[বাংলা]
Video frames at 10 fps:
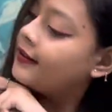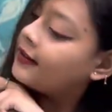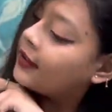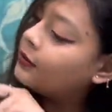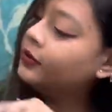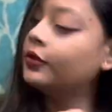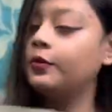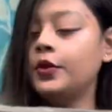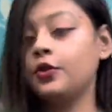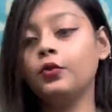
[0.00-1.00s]
দেখুন
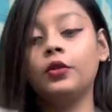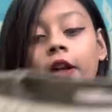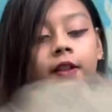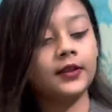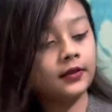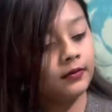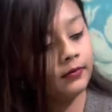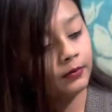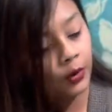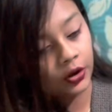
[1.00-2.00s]
খুবই সুন্দর একটা
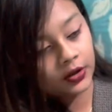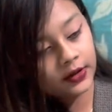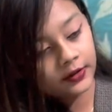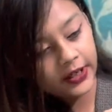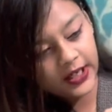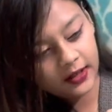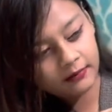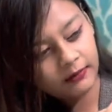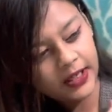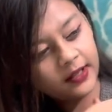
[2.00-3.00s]
বটল গ্রিন
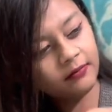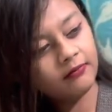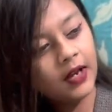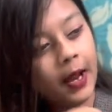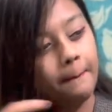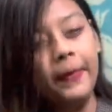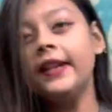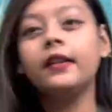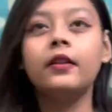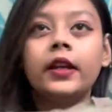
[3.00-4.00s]
মানে
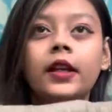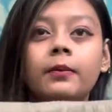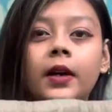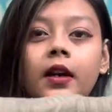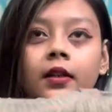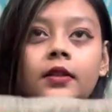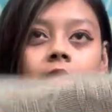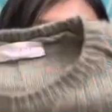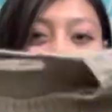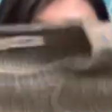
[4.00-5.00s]
মিন্ট গ্রিন বা
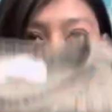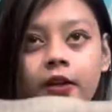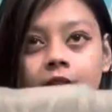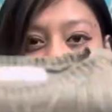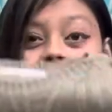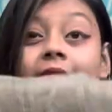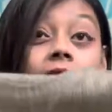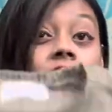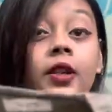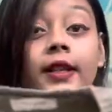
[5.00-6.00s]
লাইট গ্রিন বা
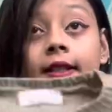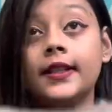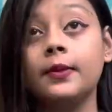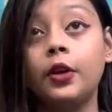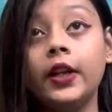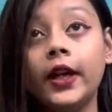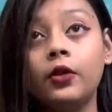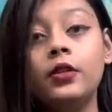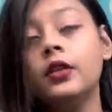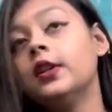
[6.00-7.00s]
সেজ গ্রিন যেটা বলে
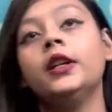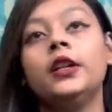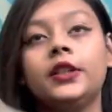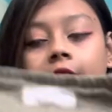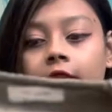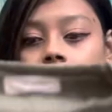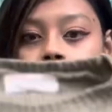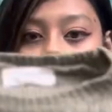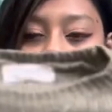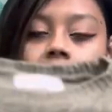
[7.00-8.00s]
এখন সেই
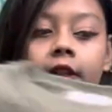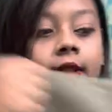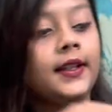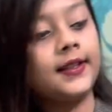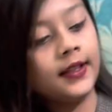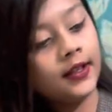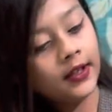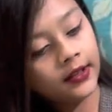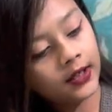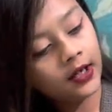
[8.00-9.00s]
রকমের একটা আছে
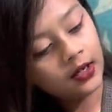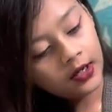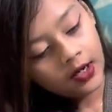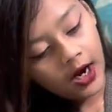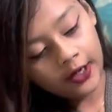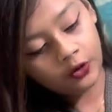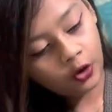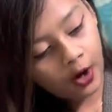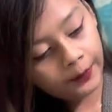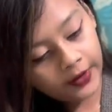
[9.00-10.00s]
কালারটা আর
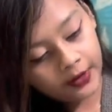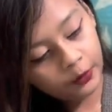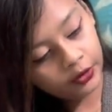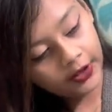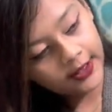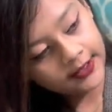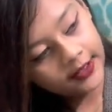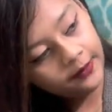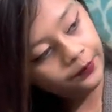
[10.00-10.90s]
ক্রপটের মধ্যে আছে